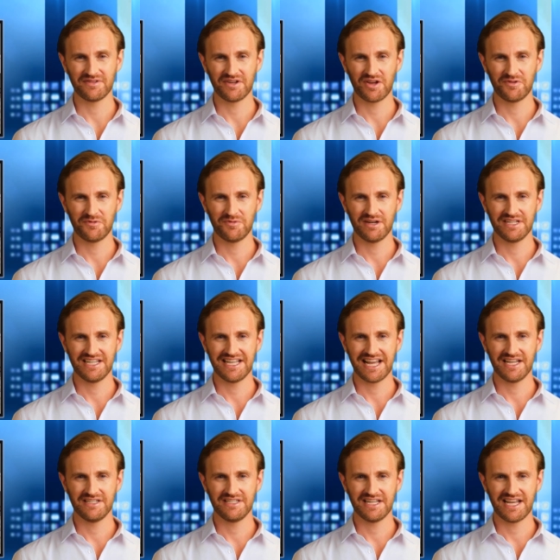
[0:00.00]
Kommt mit
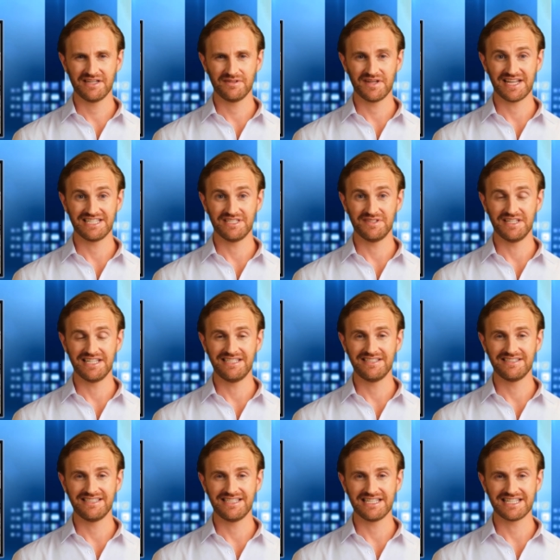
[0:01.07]
klaren Anweisungen,
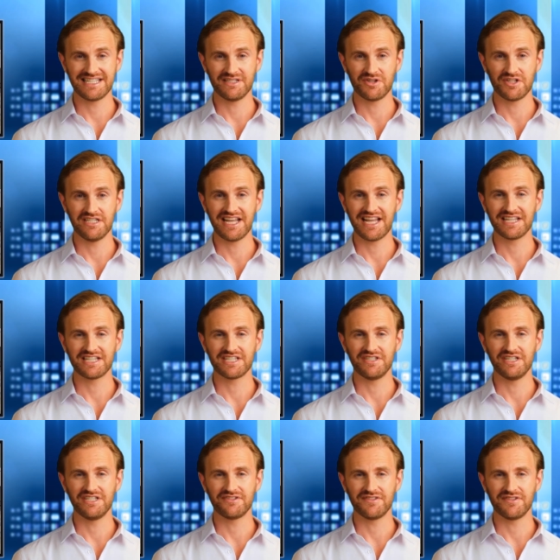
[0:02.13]
die Sie durch alle
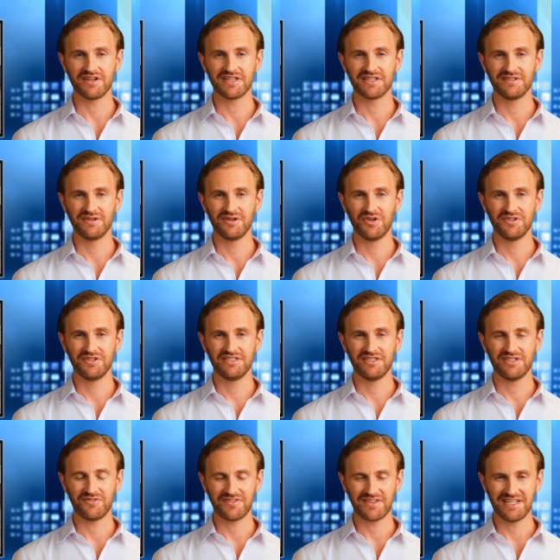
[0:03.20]
Schritte führen.
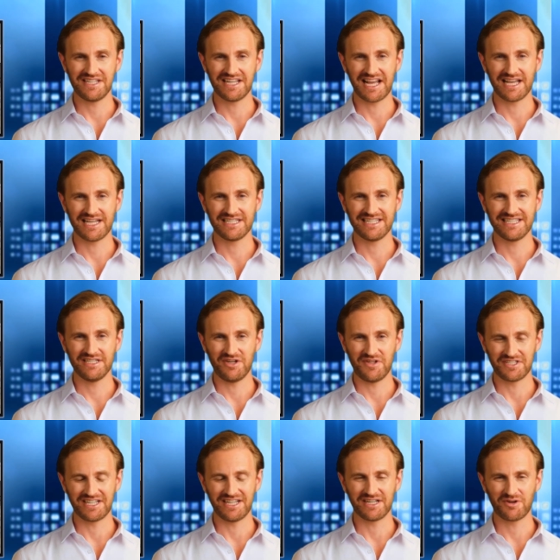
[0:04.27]
Kundenzufriedenheit ist
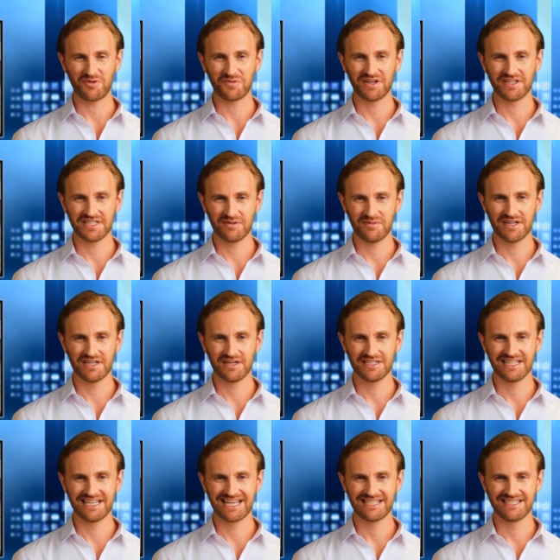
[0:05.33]
unsere oberste
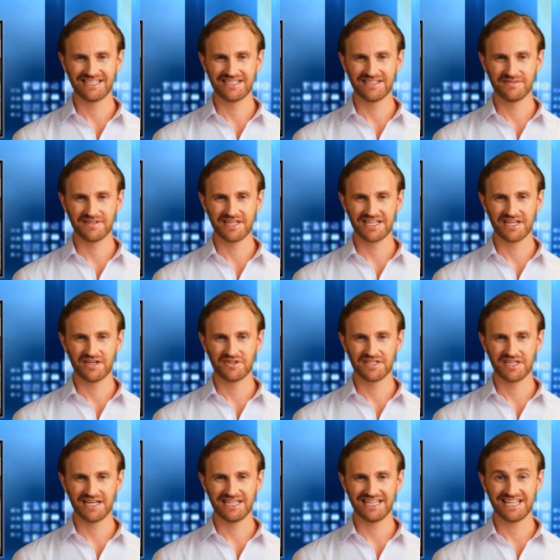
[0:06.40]
Priorität. Bitte
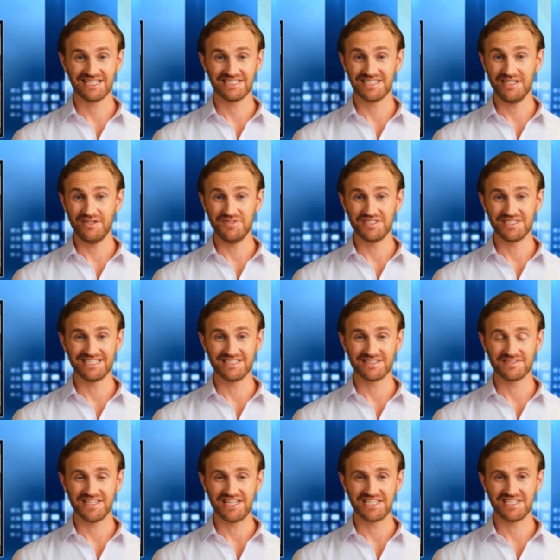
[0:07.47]
kontaktieren Sie uns,
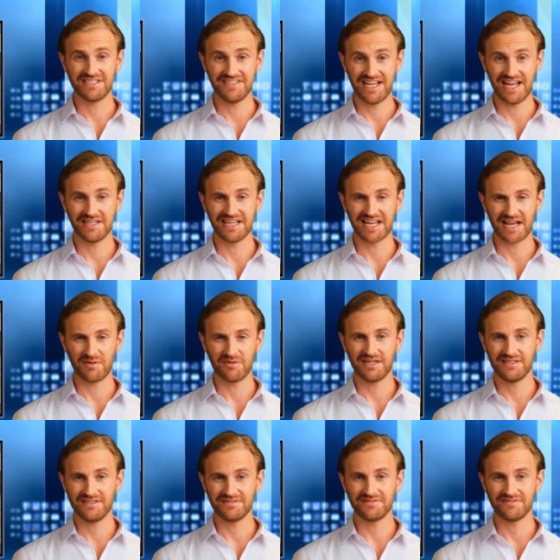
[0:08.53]
wenn Sie Fragen haben.